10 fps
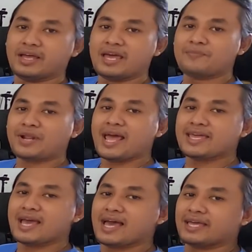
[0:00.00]
Hei
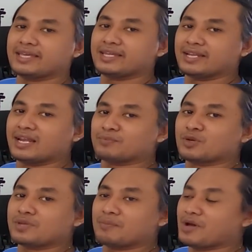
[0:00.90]
Praya, ini
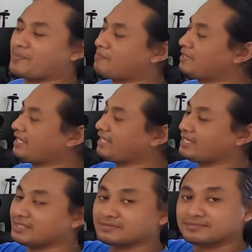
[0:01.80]
laptop yang papa beli.